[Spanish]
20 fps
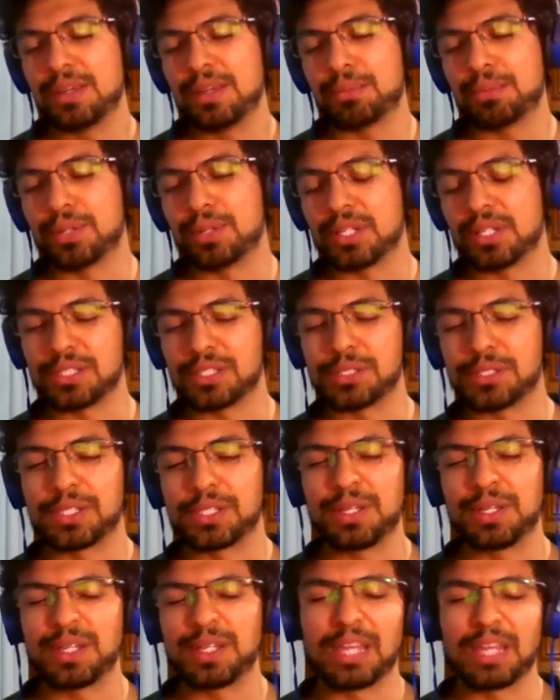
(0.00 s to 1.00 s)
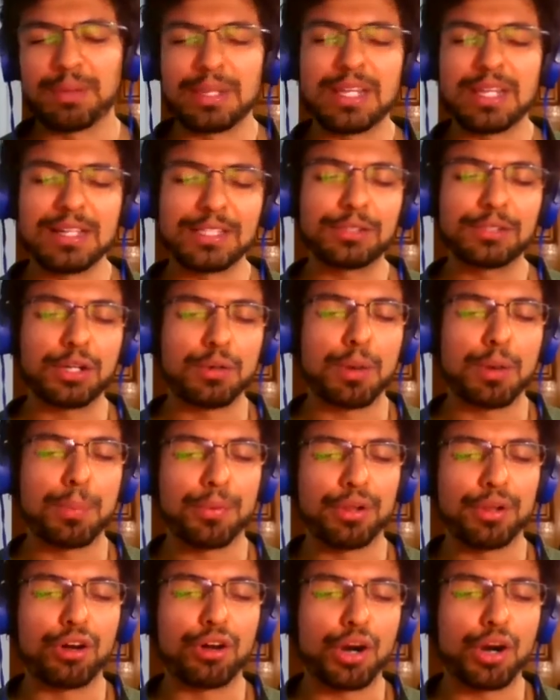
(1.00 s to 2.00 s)
pues también nada más como
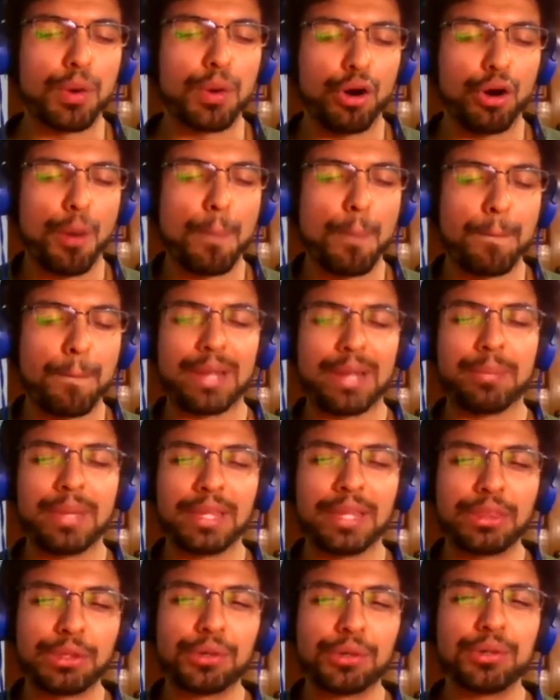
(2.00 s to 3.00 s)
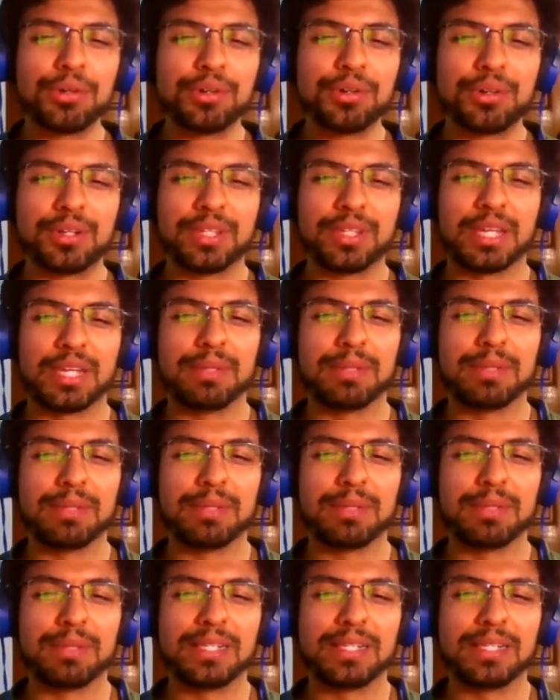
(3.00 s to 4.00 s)
ponerlo como complemento,
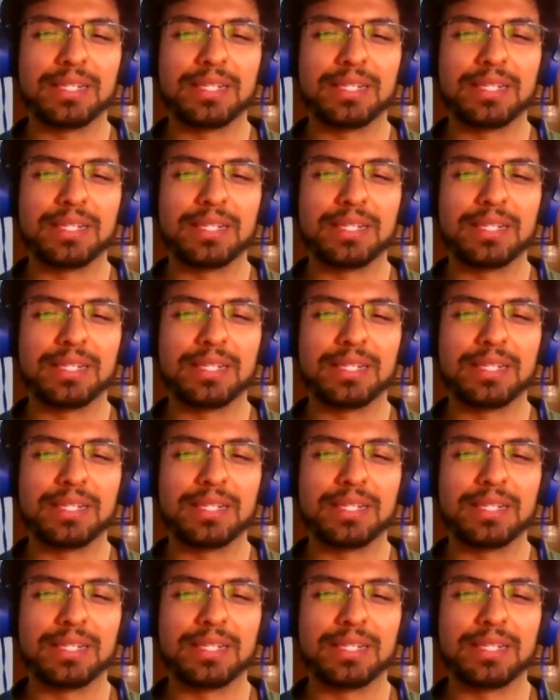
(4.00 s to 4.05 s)
también